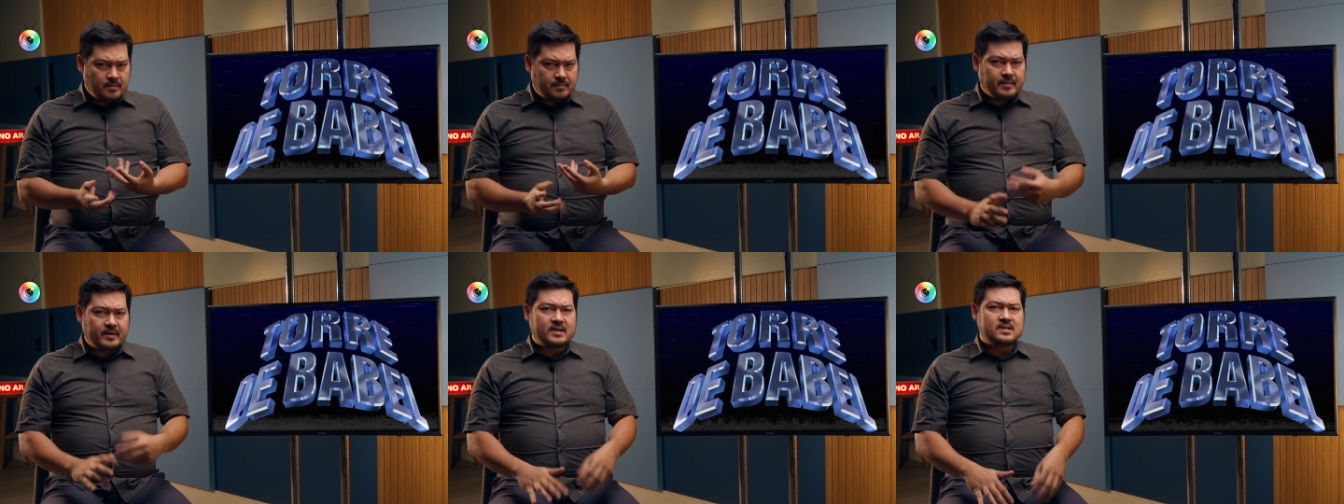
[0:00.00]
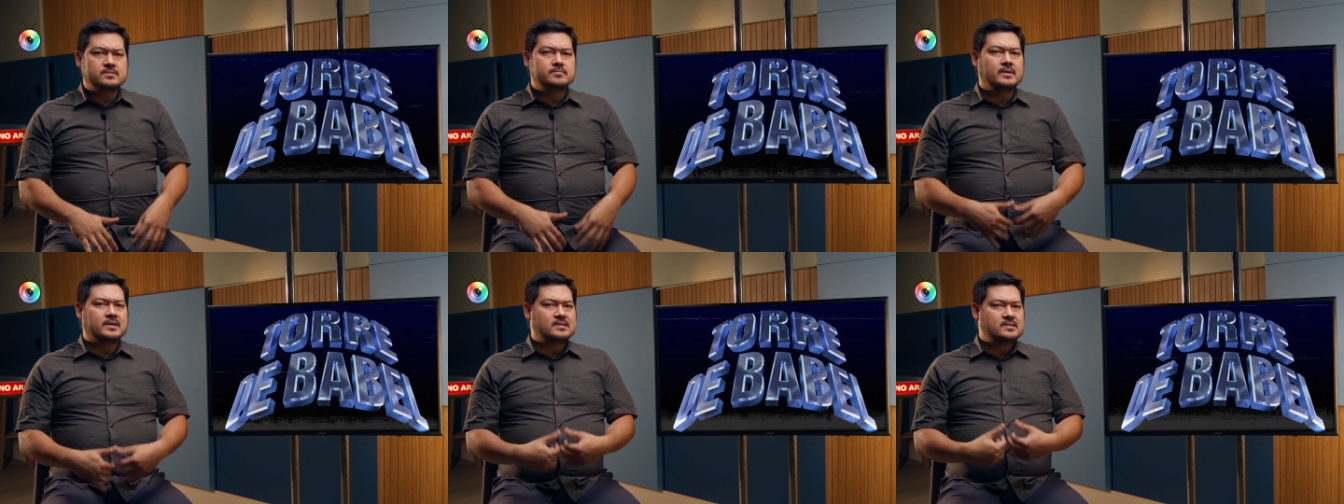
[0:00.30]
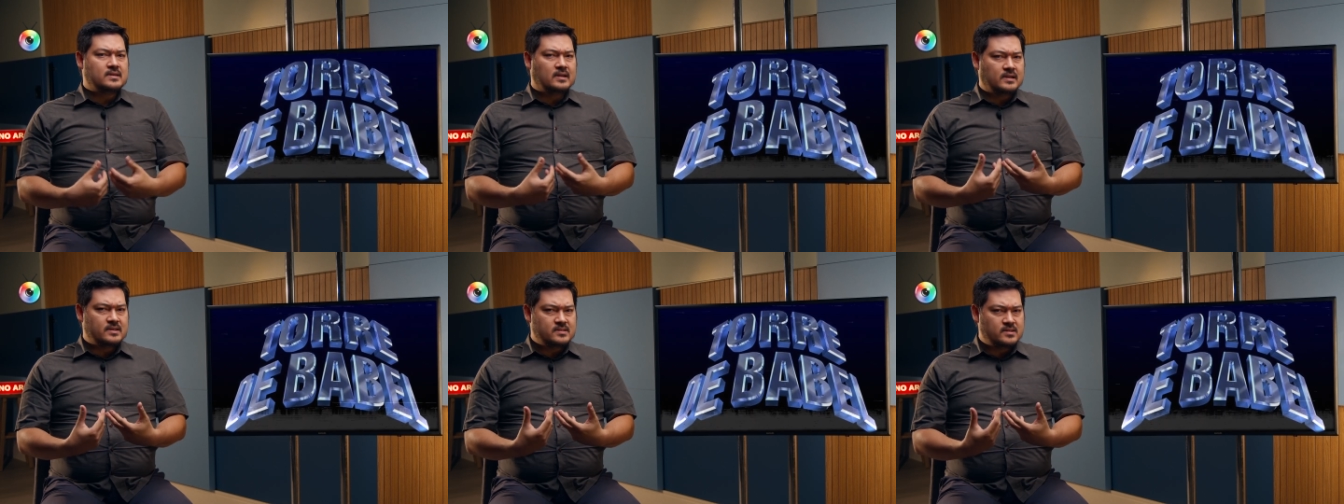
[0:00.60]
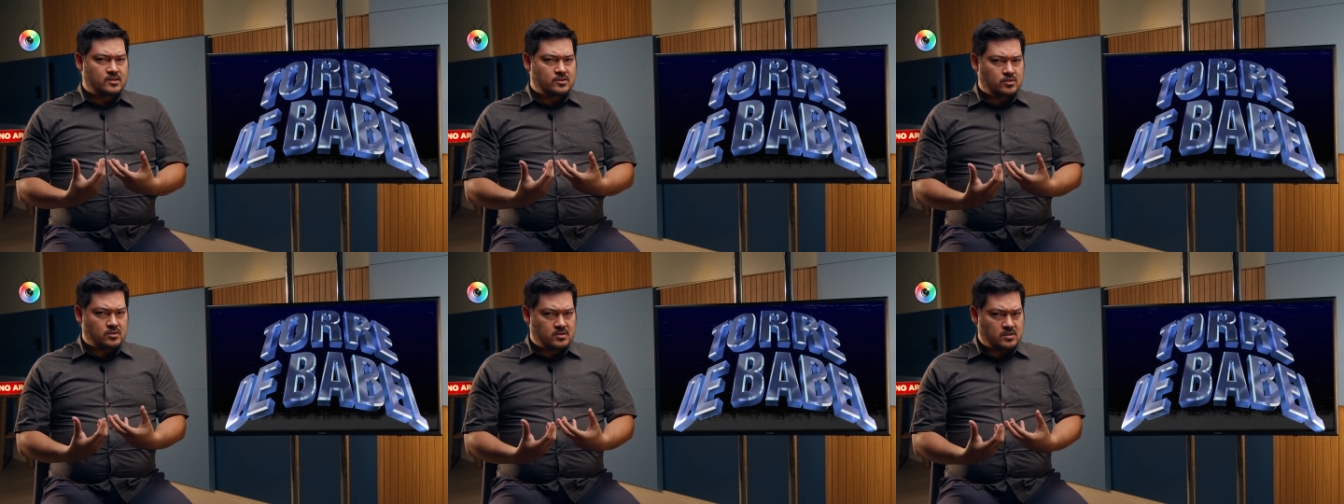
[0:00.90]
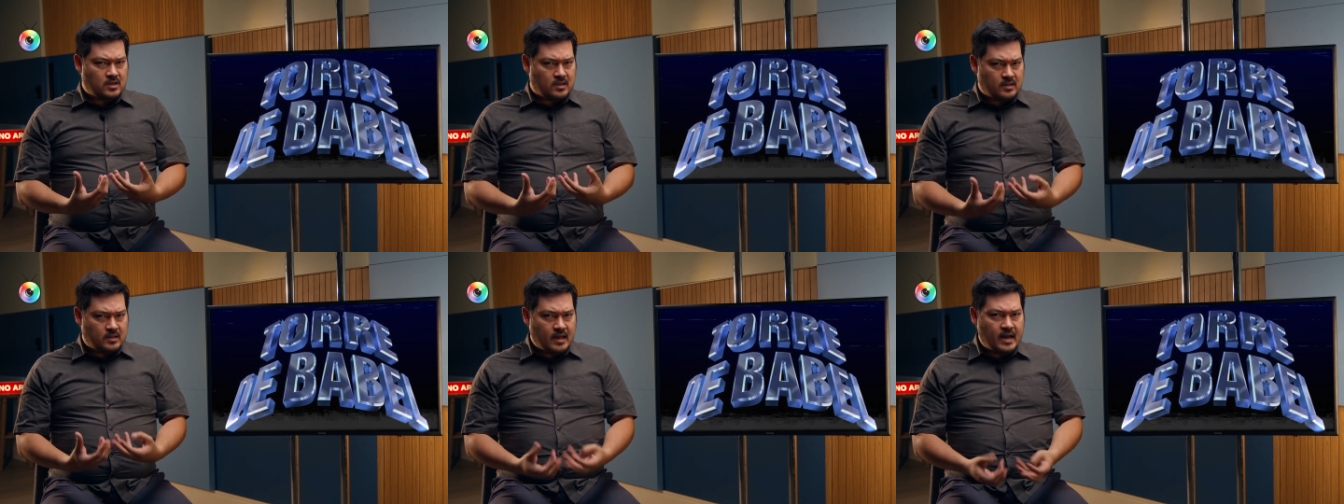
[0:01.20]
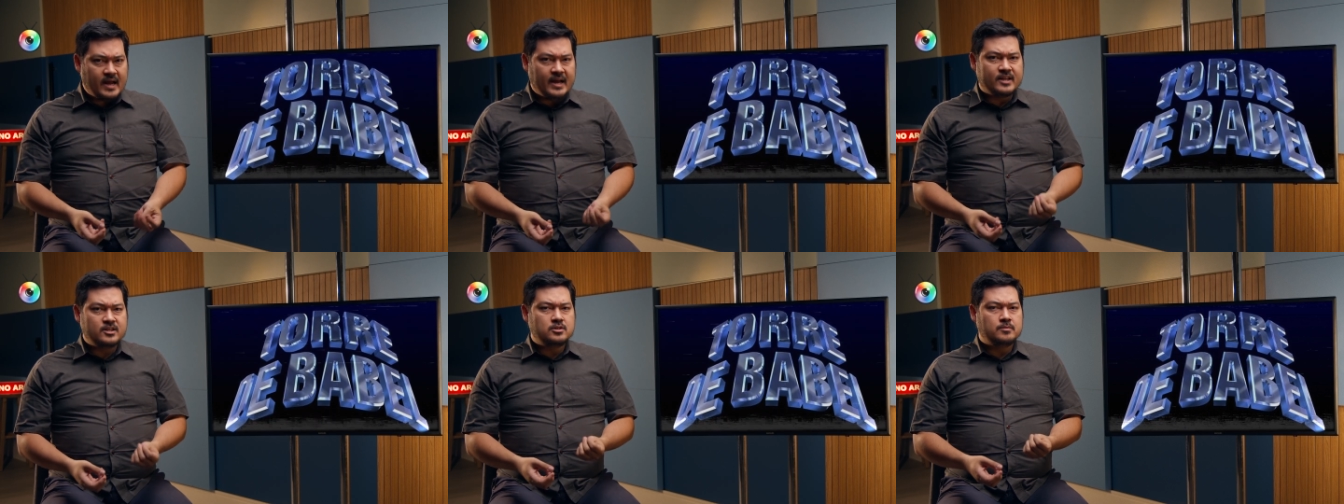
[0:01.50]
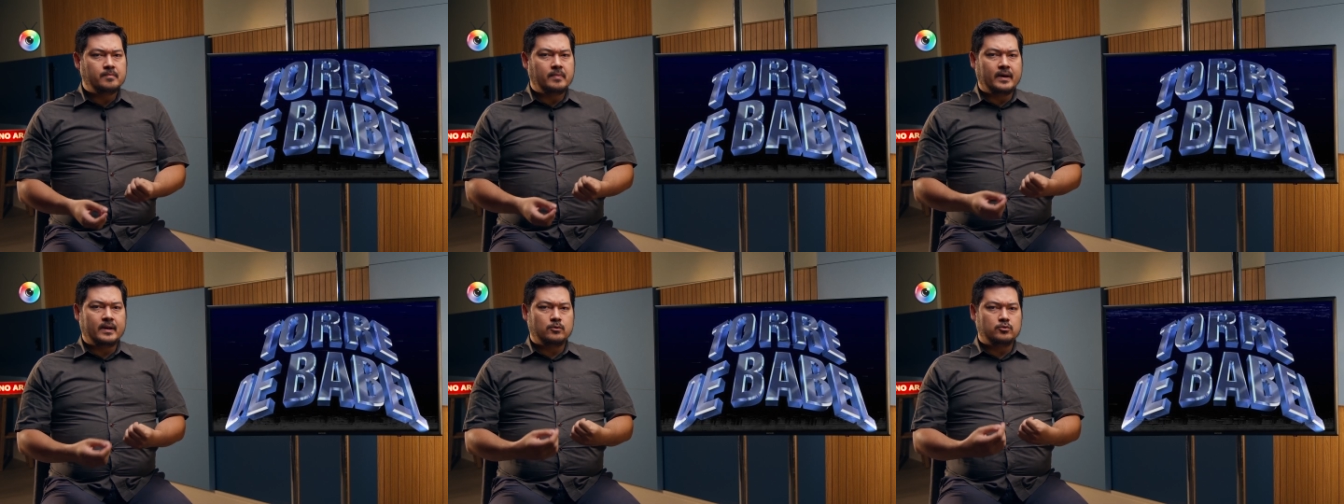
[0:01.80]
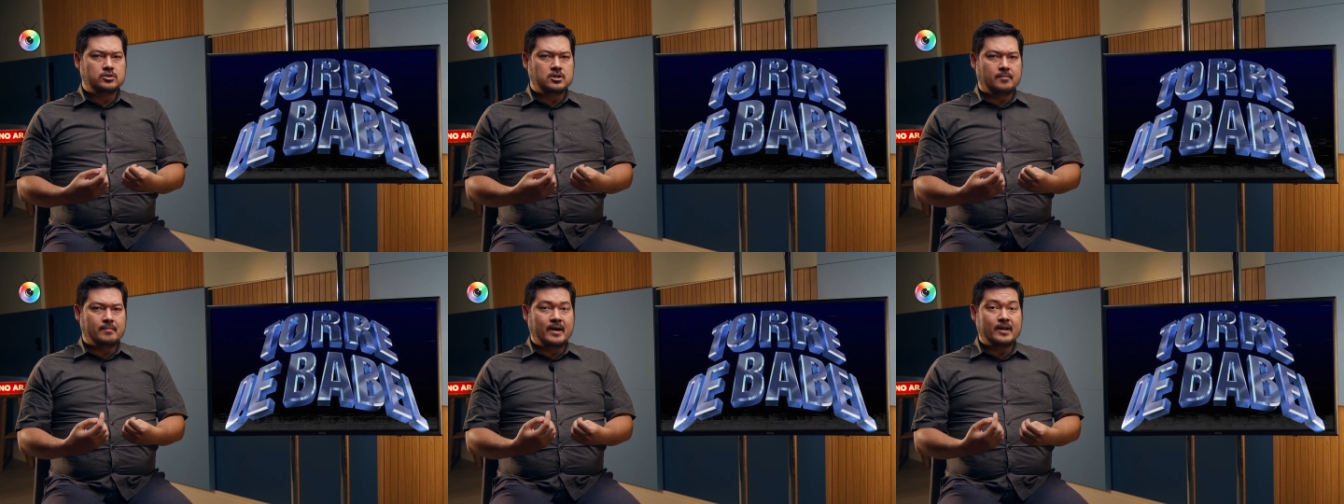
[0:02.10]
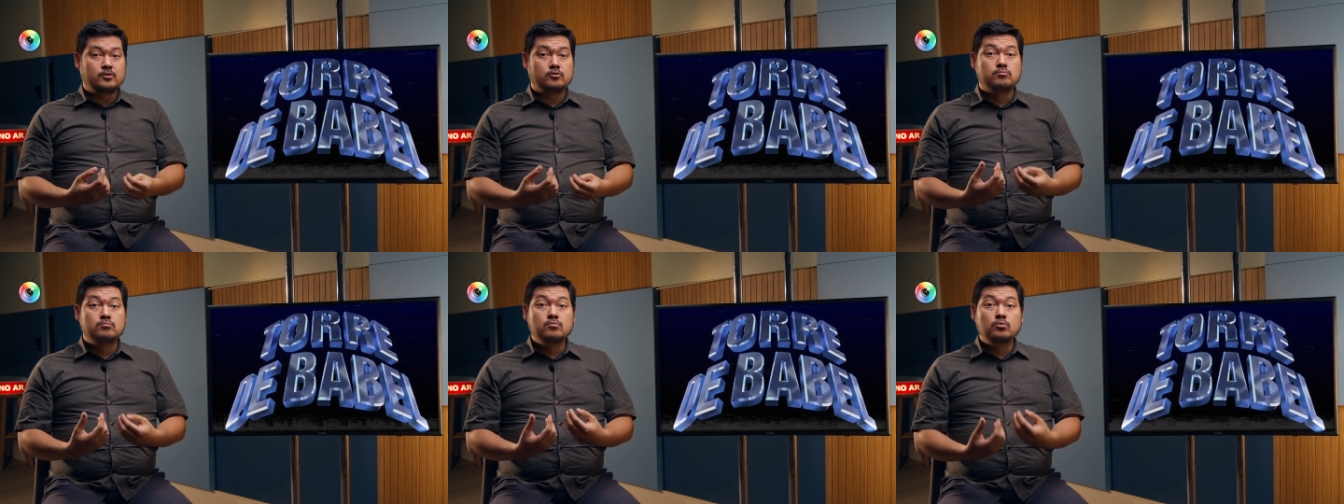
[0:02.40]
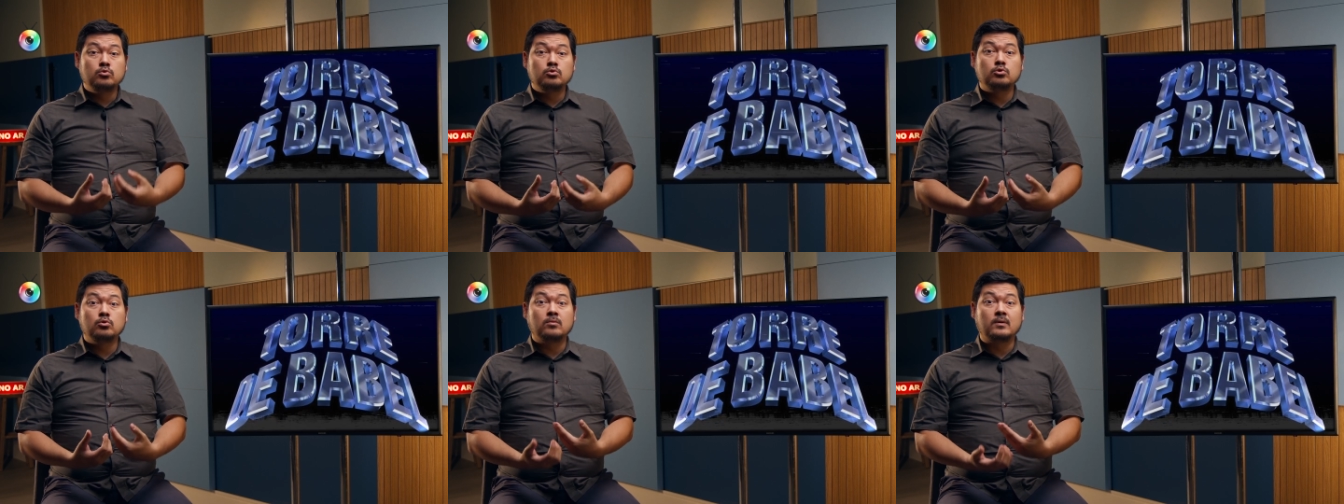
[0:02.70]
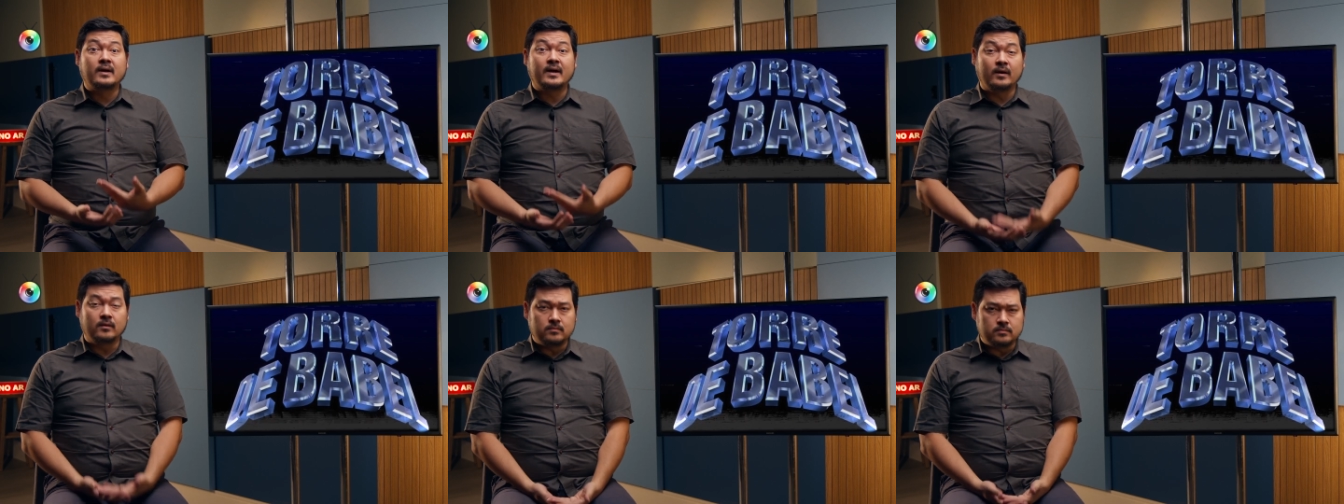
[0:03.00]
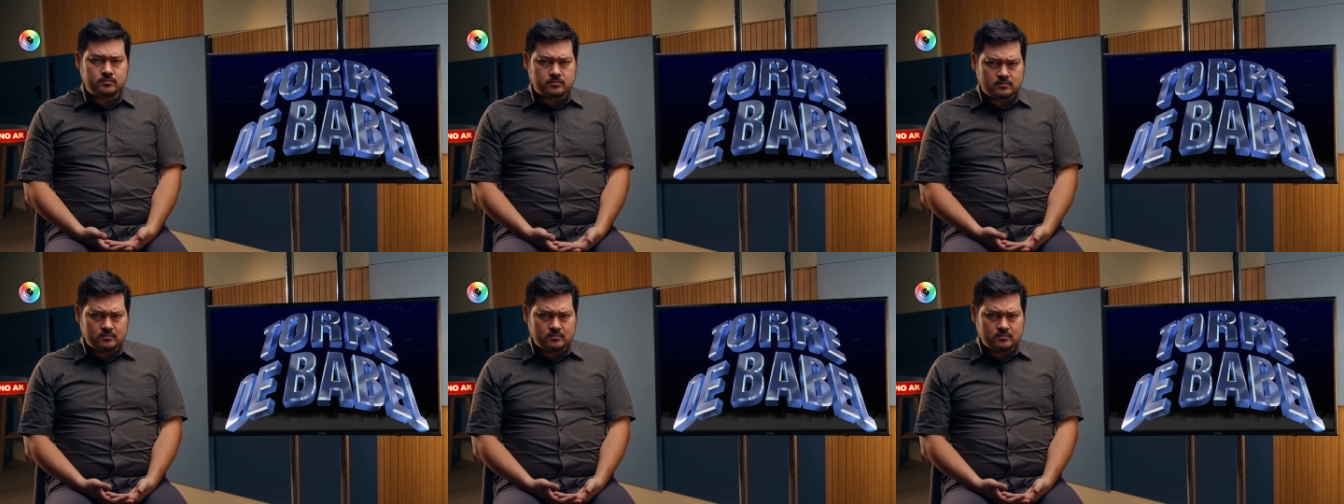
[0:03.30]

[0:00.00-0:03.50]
para as mazelas da sociedade, para o chamado mundo cão.